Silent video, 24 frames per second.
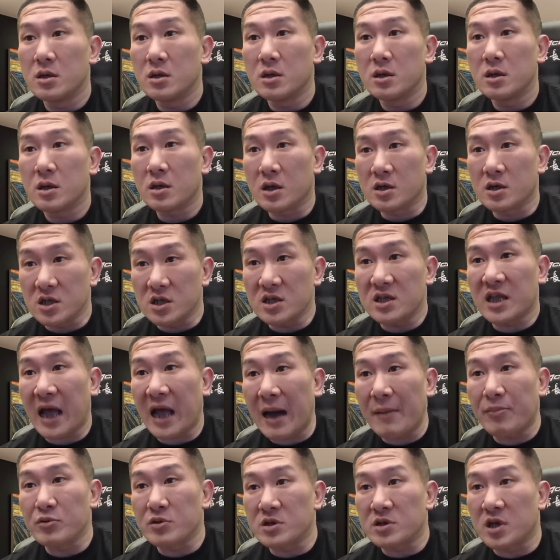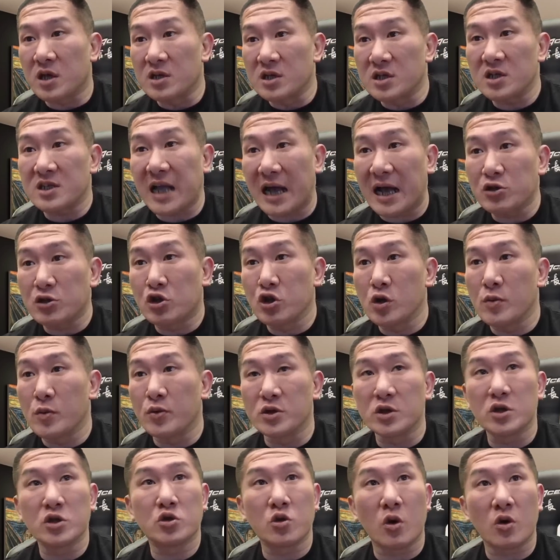可是他不，可是当初
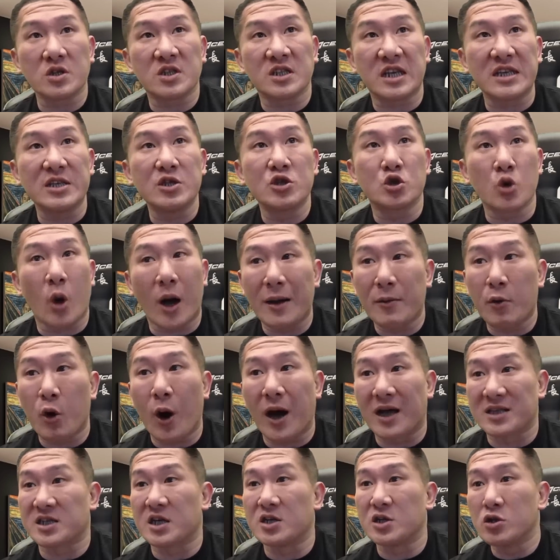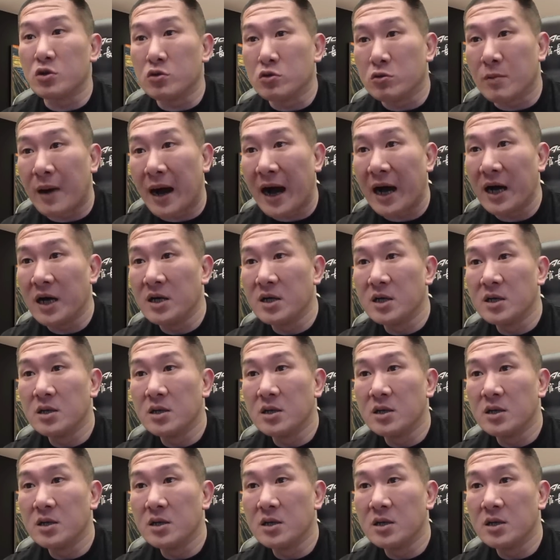不是说新庄化成路吗？